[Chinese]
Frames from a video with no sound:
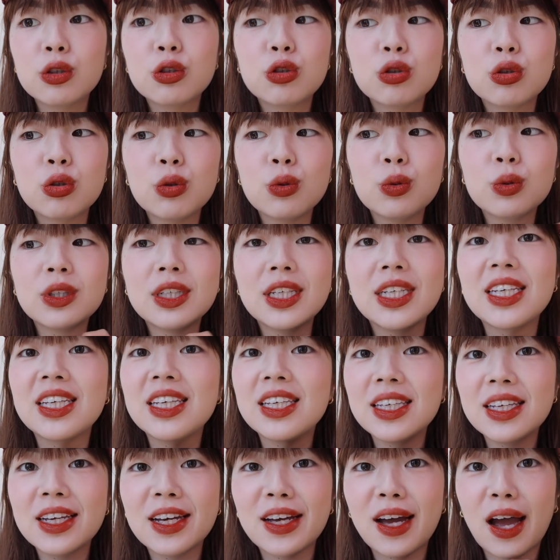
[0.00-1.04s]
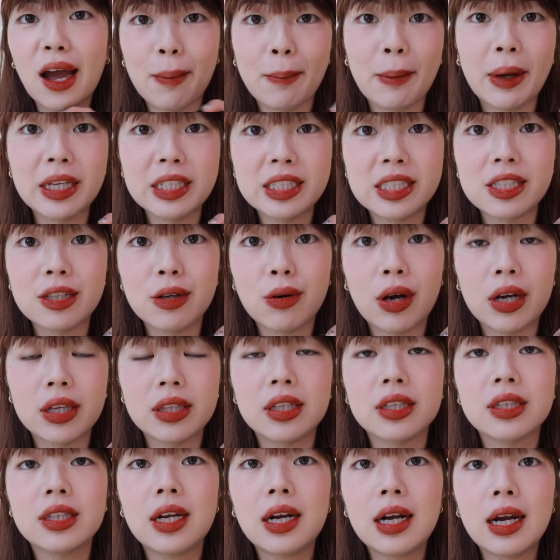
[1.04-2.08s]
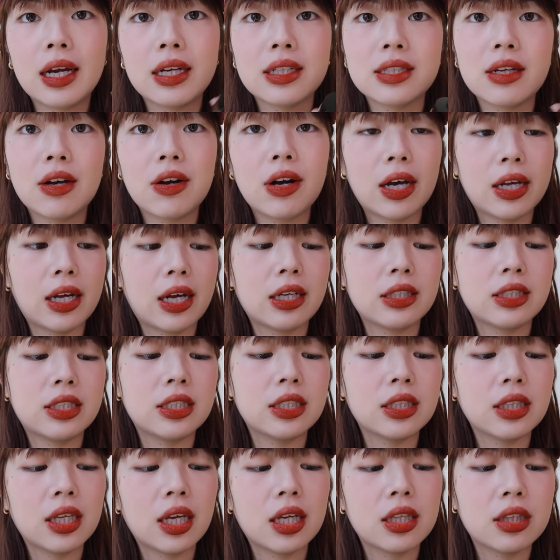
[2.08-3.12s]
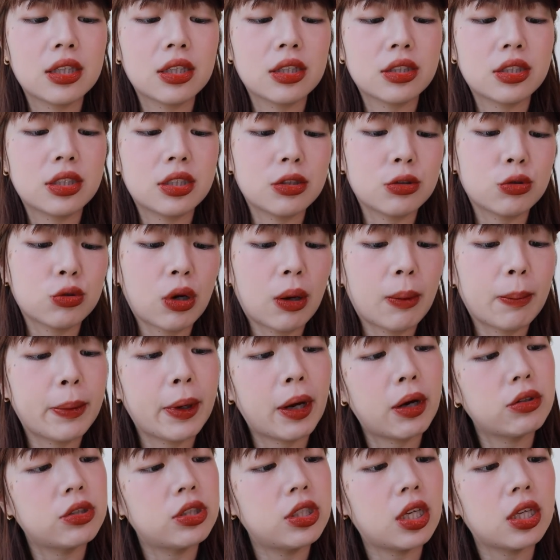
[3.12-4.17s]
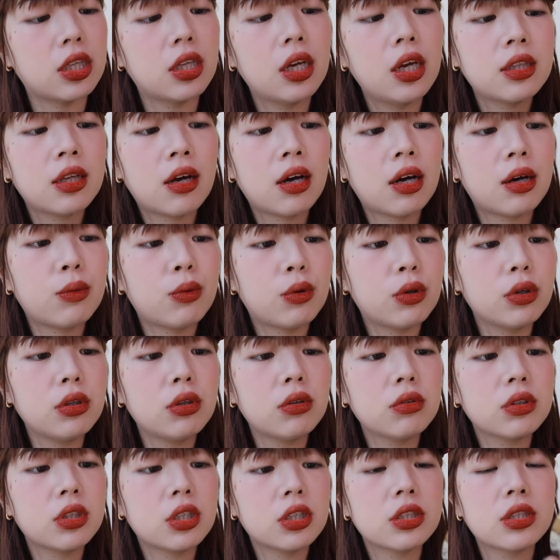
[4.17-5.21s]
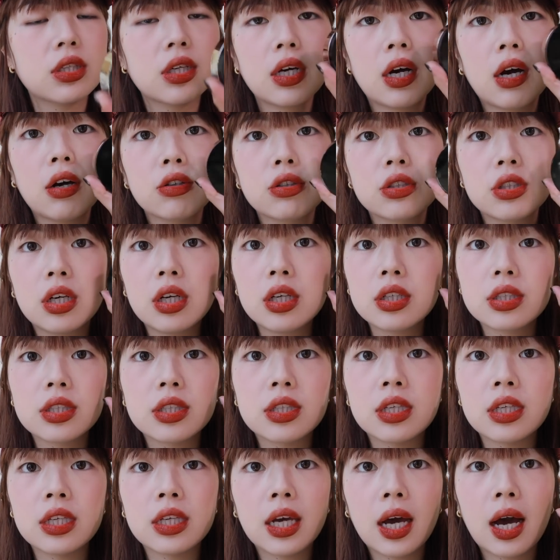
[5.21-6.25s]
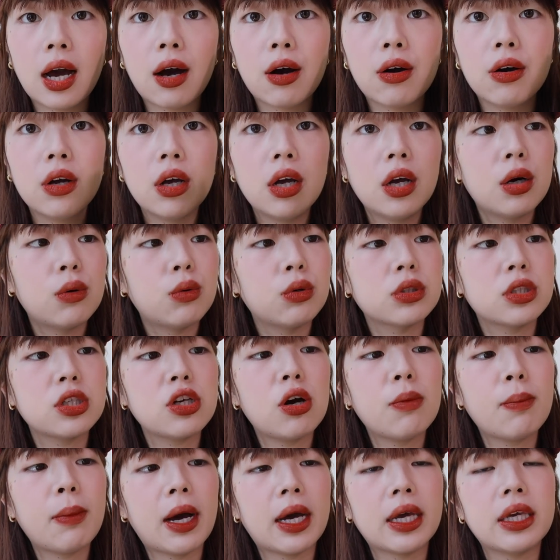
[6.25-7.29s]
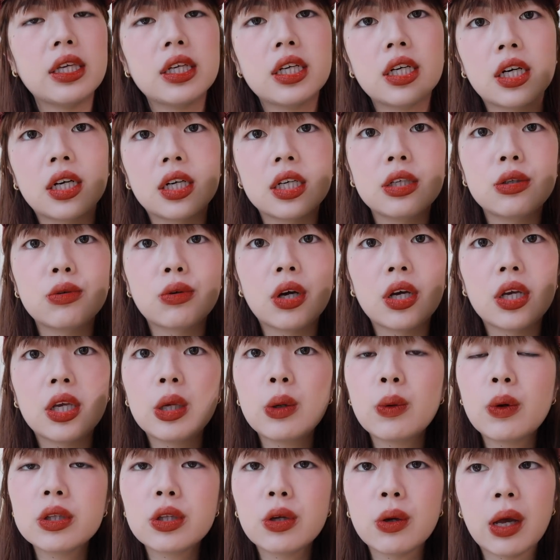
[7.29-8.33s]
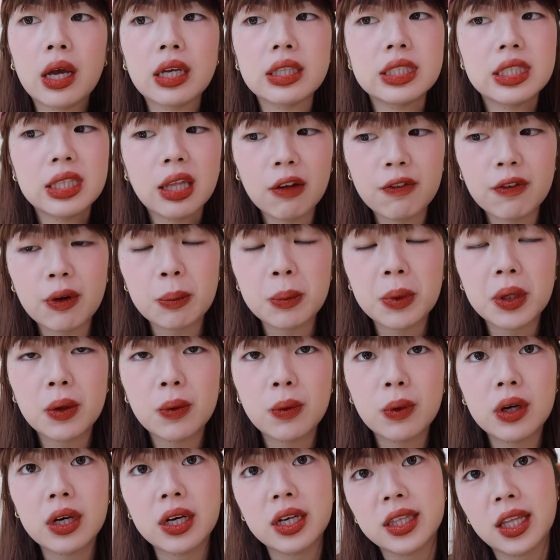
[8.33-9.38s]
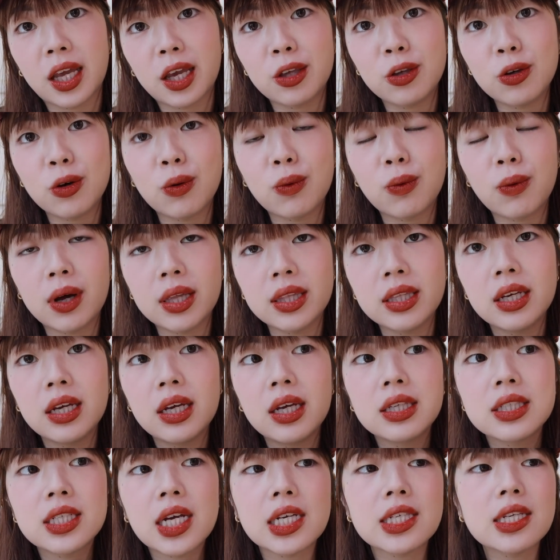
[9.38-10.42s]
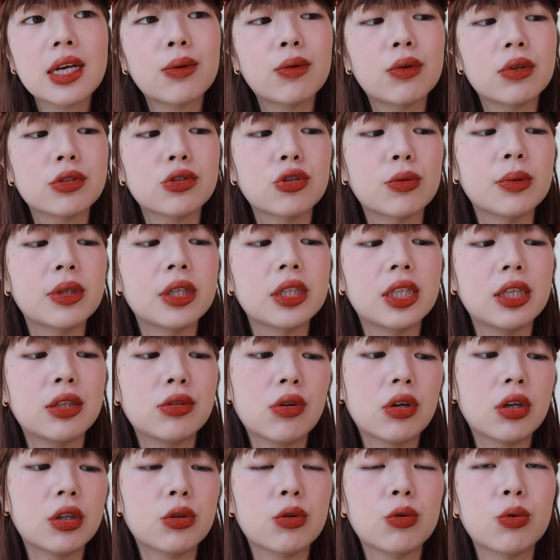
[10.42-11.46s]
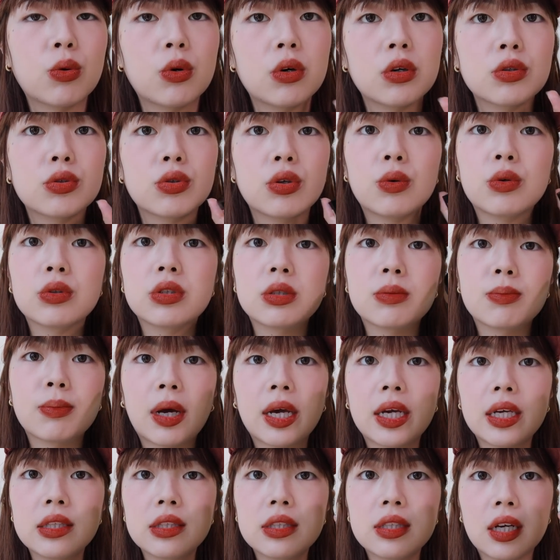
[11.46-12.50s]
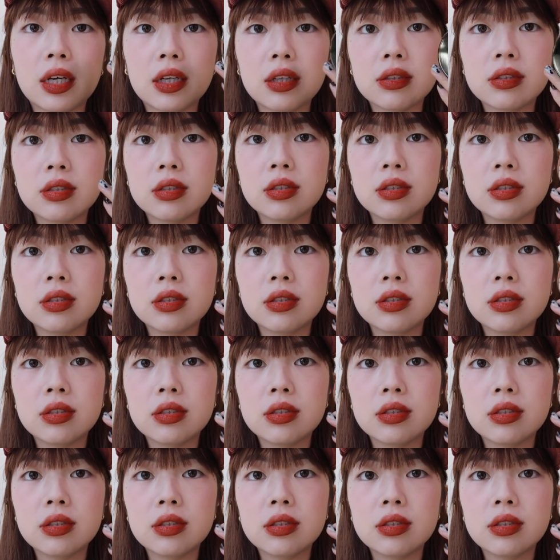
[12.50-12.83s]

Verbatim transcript: 初体验还蛮喜欢的，当然还是要看它今天的持妆表现。那我用的色号是二十一号，我只有买一颗一蕊，因为通常气垫粉饼我很难用完，加上我手边的底妆很多，所以我只买这样